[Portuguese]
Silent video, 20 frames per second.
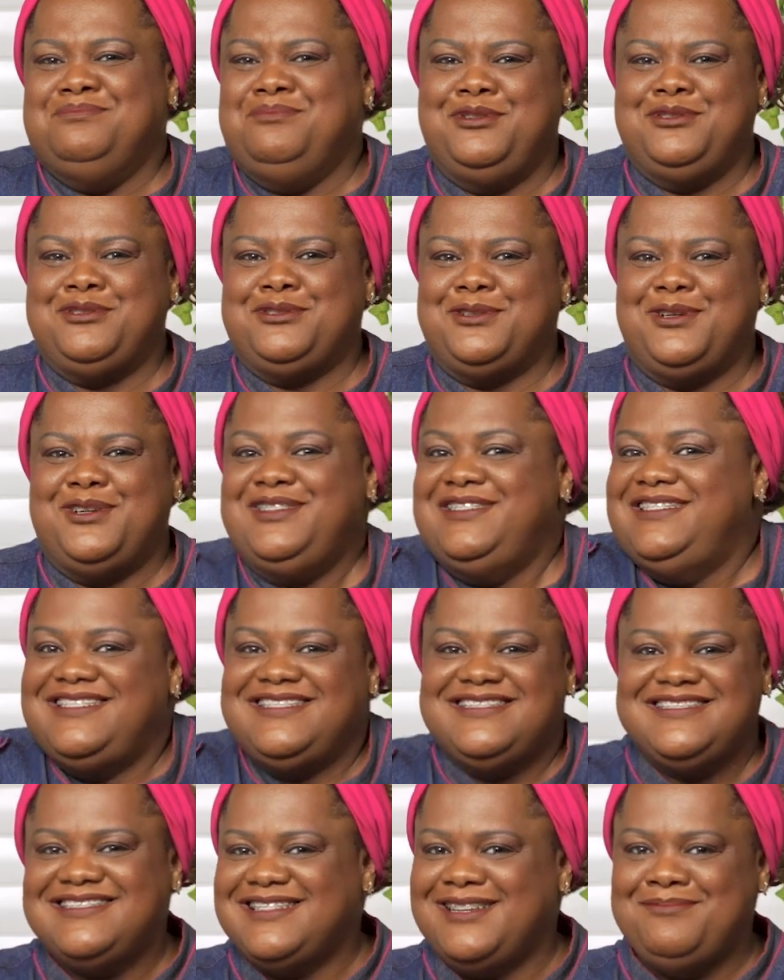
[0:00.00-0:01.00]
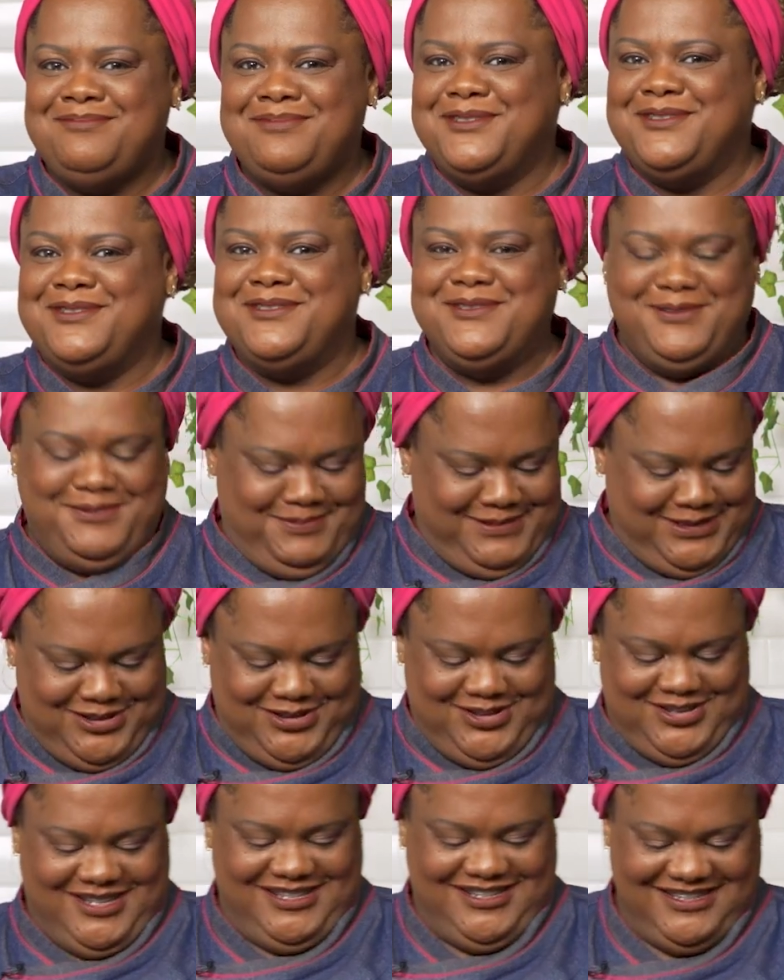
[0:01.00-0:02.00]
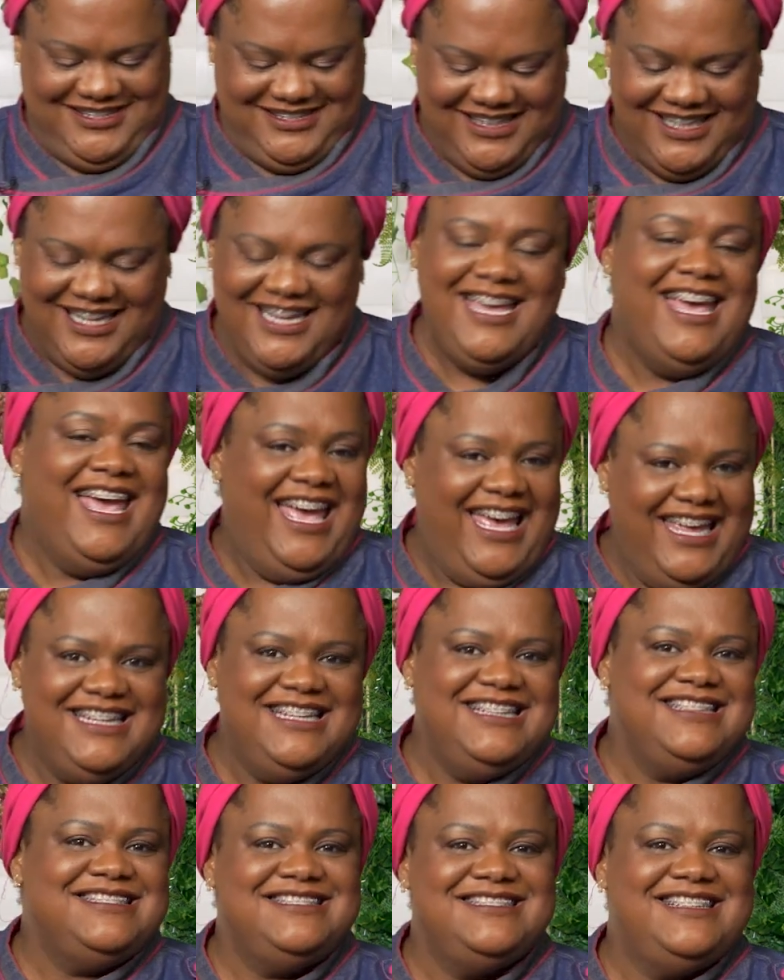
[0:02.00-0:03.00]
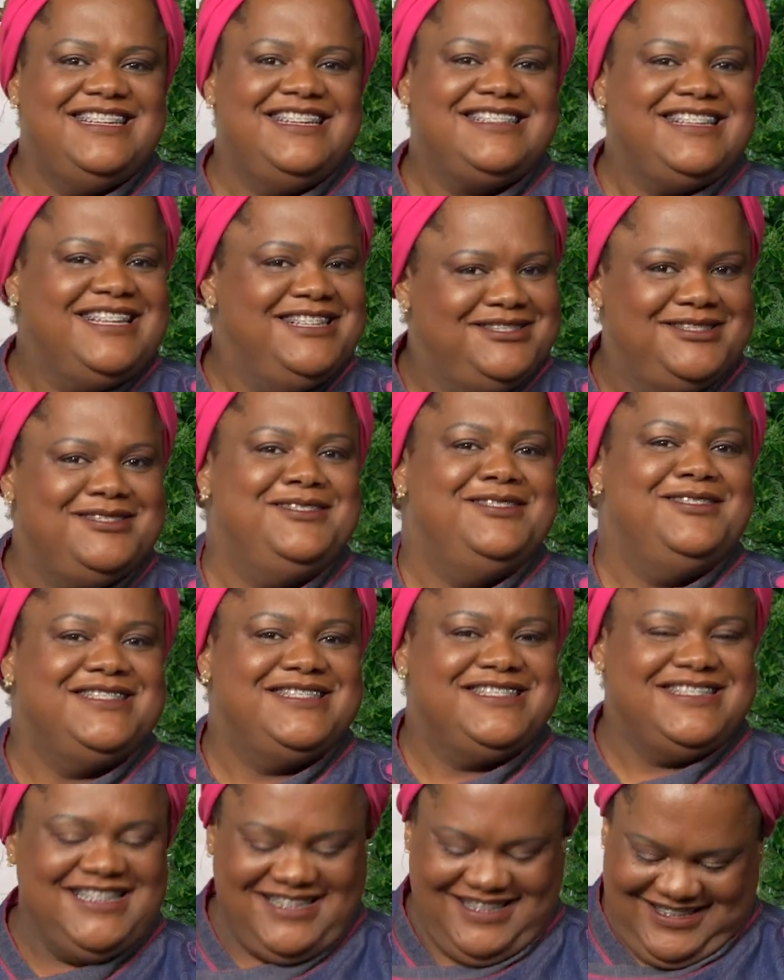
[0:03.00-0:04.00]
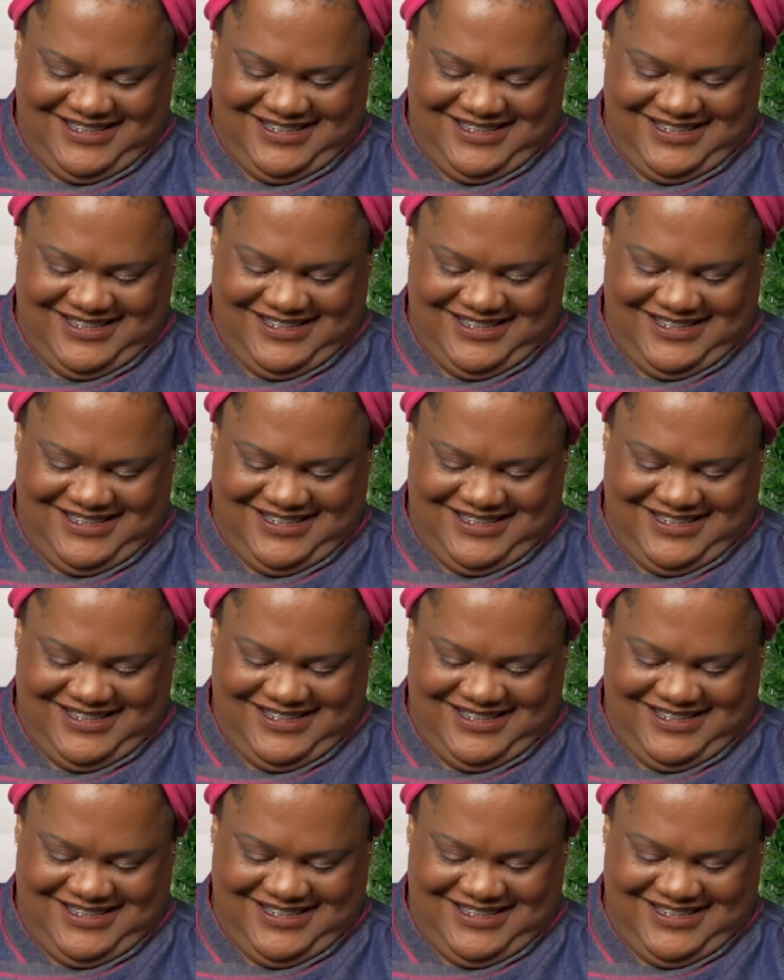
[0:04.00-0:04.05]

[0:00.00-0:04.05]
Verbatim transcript: montou. Pronto, minha gente. É desse jeito que a gente gosta.